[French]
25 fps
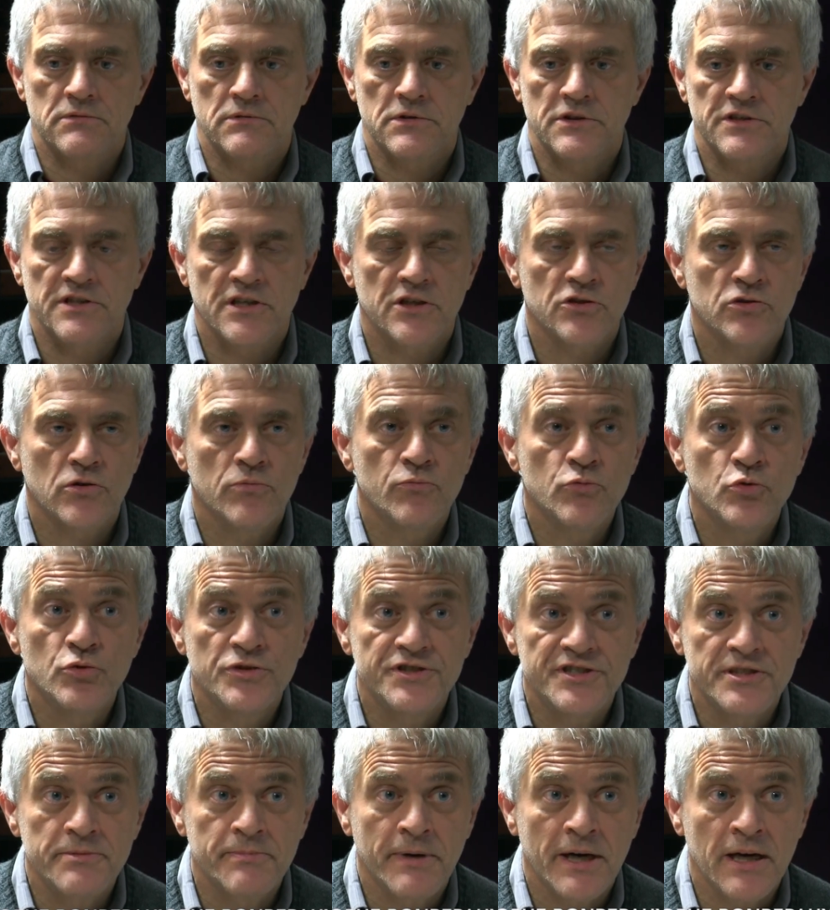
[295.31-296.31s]
élections
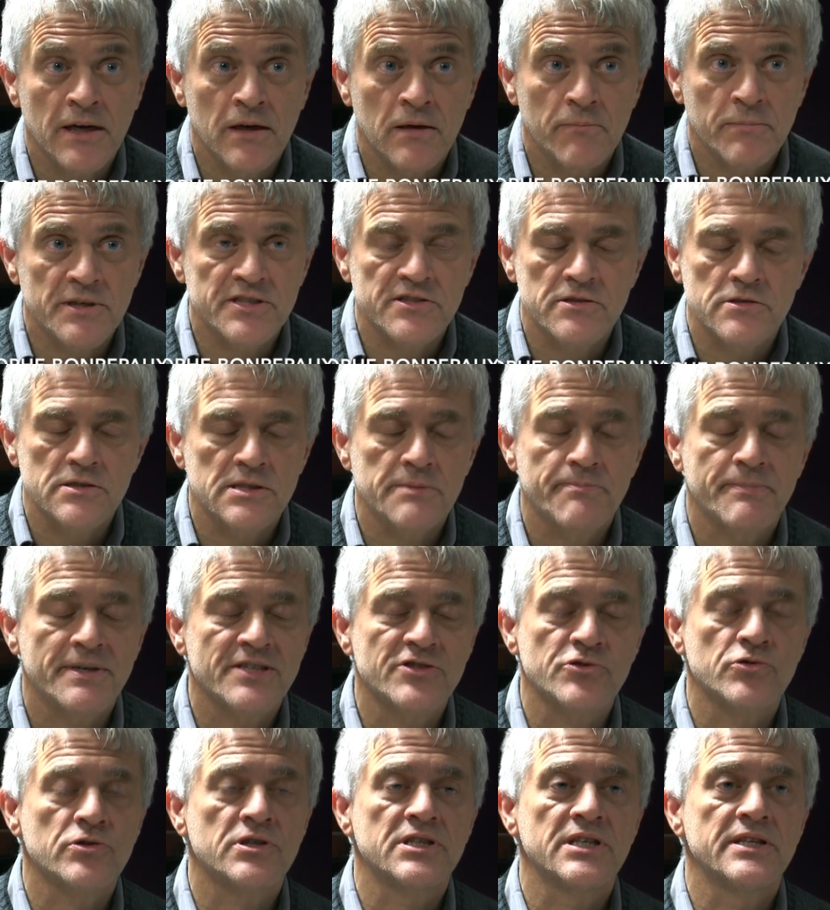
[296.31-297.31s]
municipales, hein, parce que c'est pas
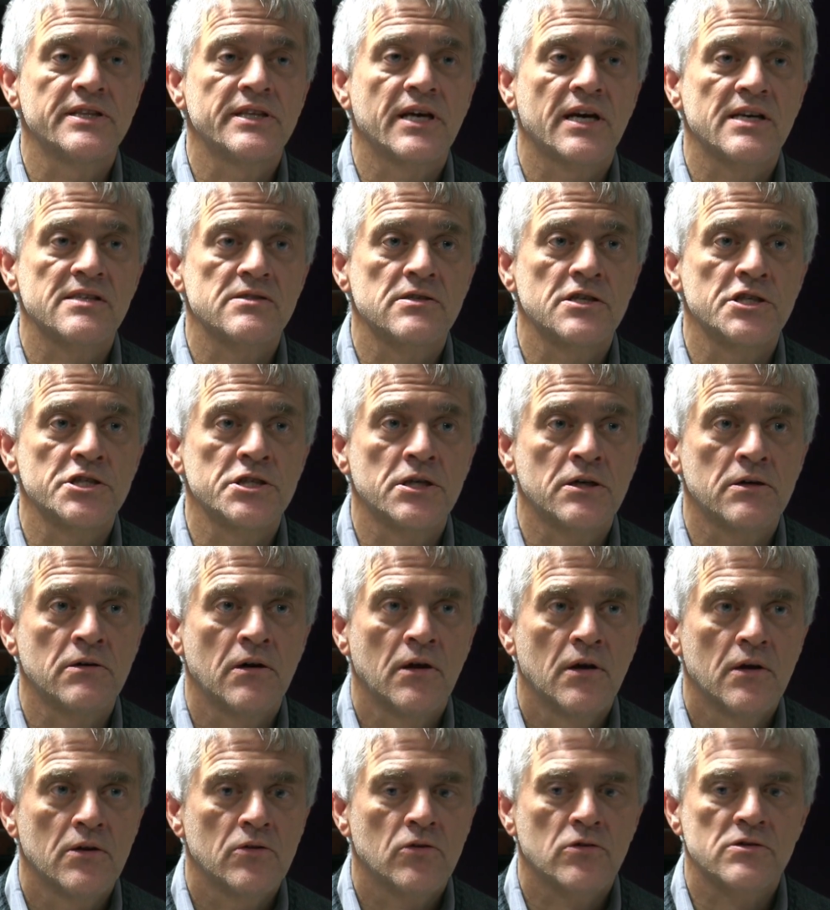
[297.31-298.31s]
ce qui intéresse les gens.
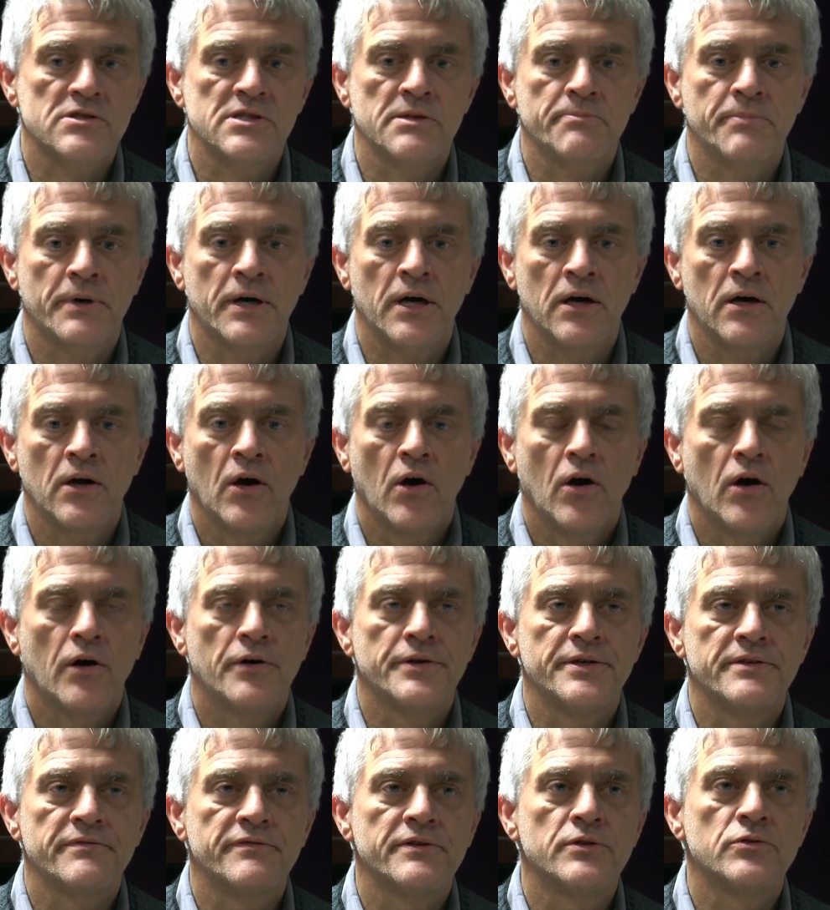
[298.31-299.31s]
Donc c'est pas
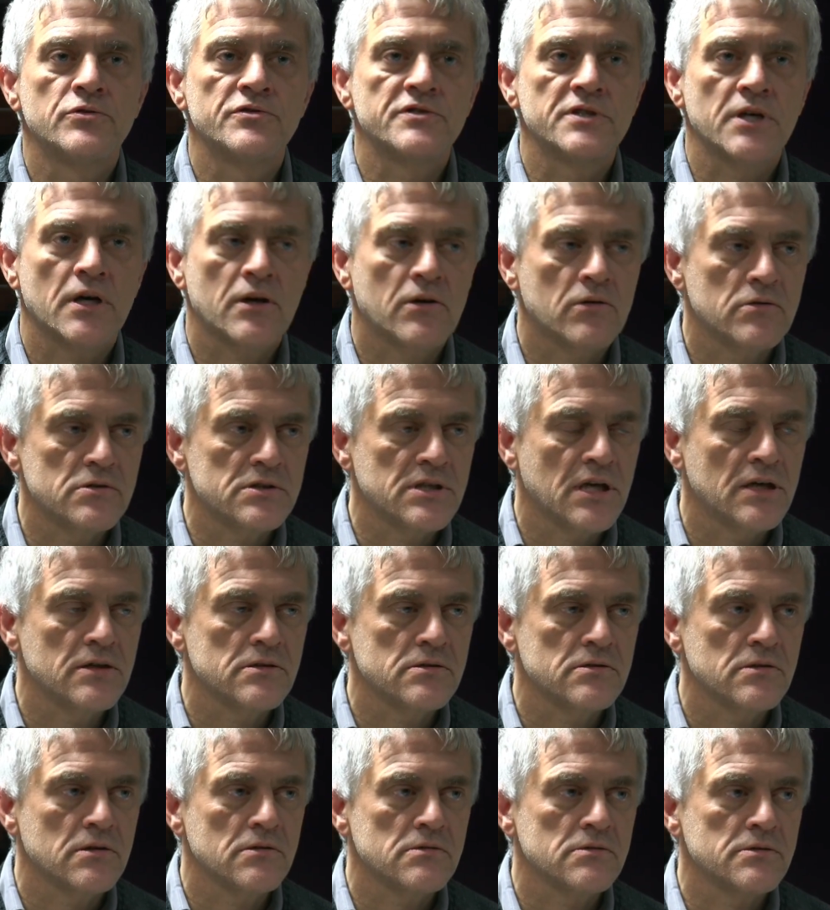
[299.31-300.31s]
un effet de
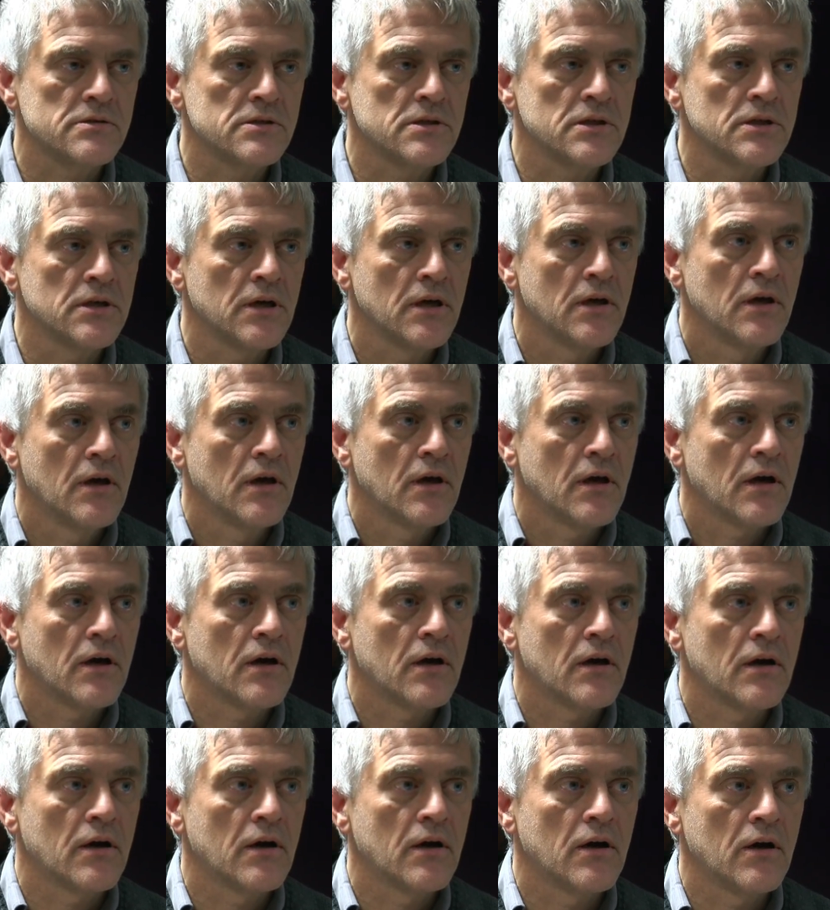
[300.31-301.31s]
circonstance. C'est
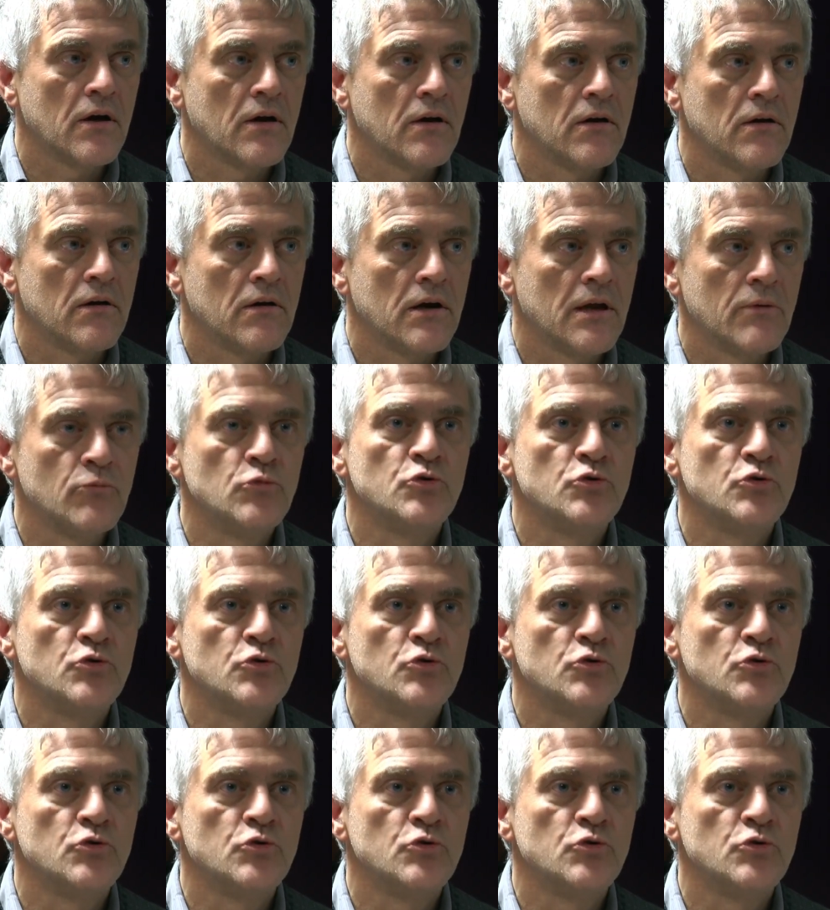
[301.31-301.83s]
la